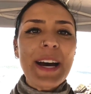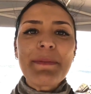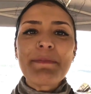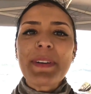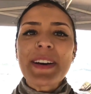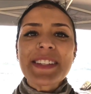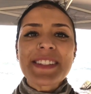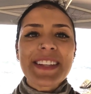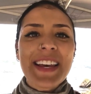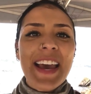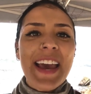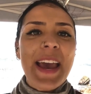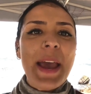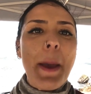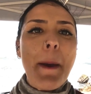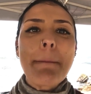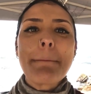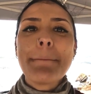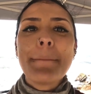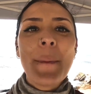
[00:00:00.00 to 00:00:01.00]
La
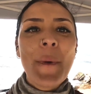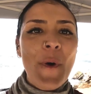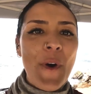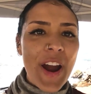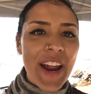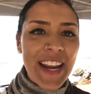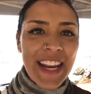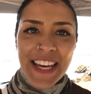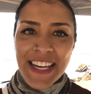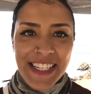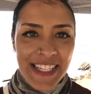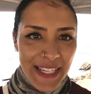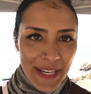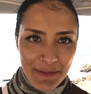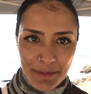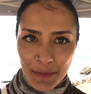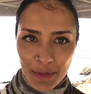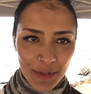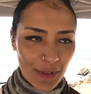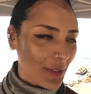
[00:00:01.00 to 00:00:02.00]
pasé
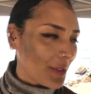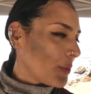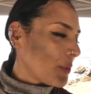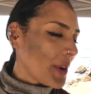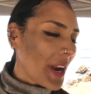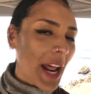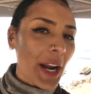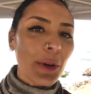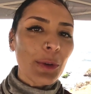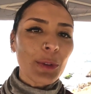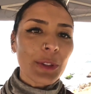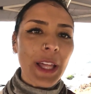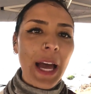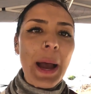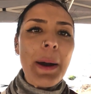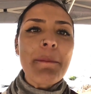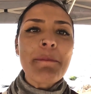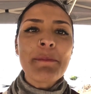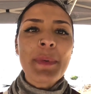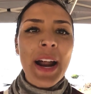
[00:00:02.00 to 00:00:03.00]
buenísimo una
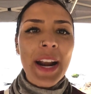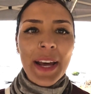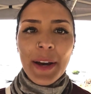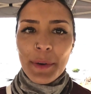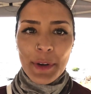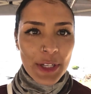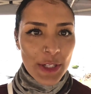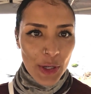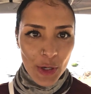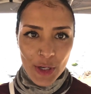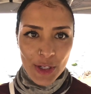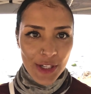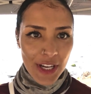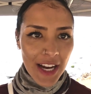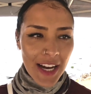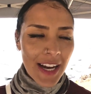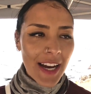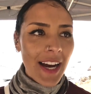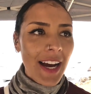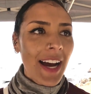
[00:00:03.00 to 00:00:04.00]
ruta
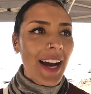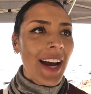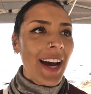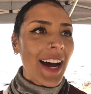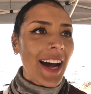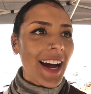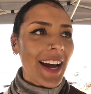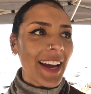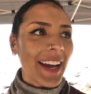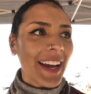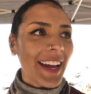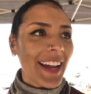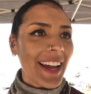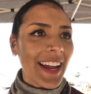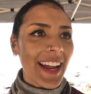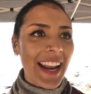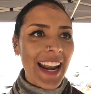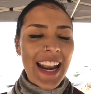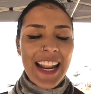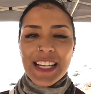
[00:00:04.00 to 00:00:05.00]
maravillosa.
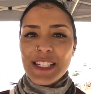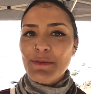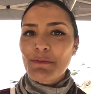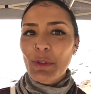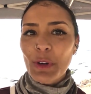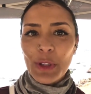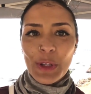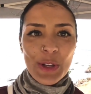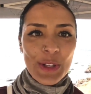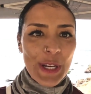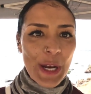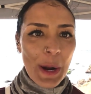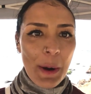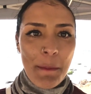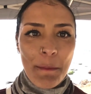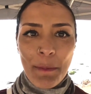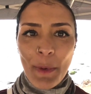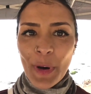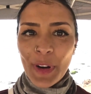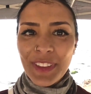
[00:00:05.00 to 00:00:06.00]
Eh, las motos se
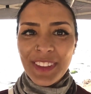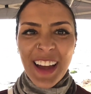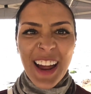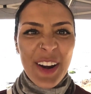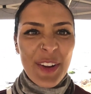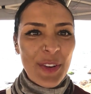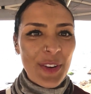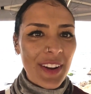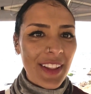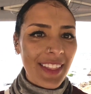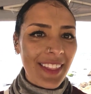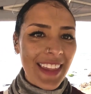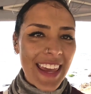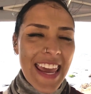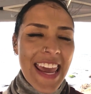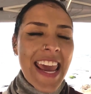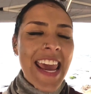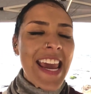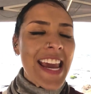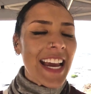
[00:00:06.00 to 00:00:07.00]
comportaron
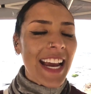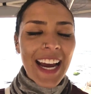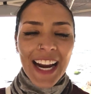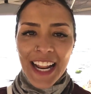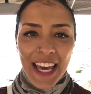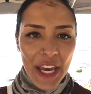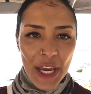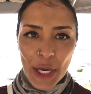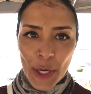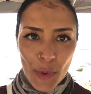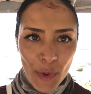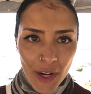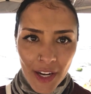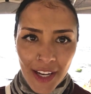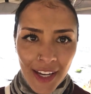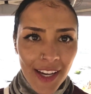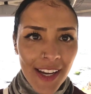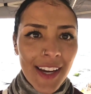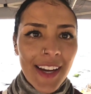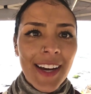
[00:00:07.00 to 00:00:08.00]

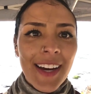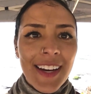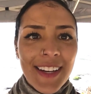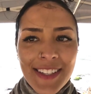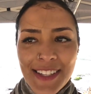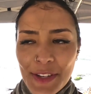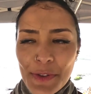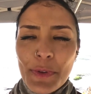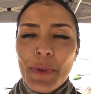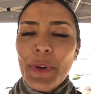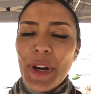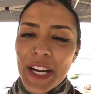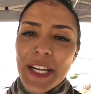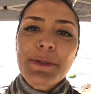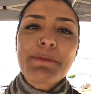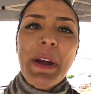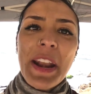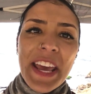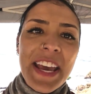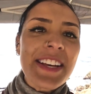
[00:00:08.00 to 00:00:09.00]
increíble, ha una
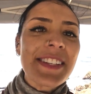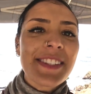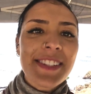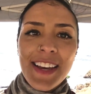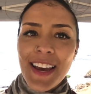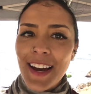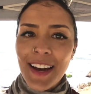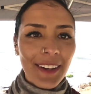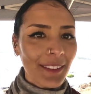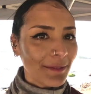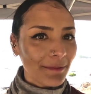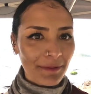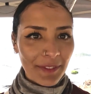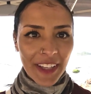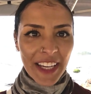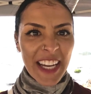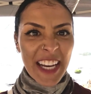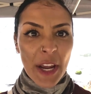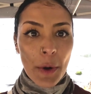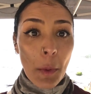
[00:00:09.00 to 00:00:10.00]
experiencia
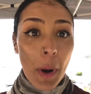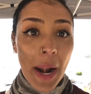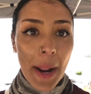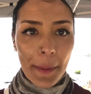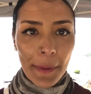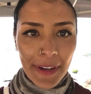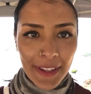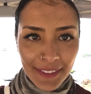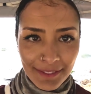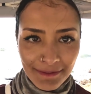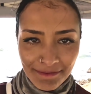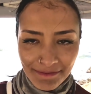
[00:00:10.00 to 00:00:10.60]
inigualable.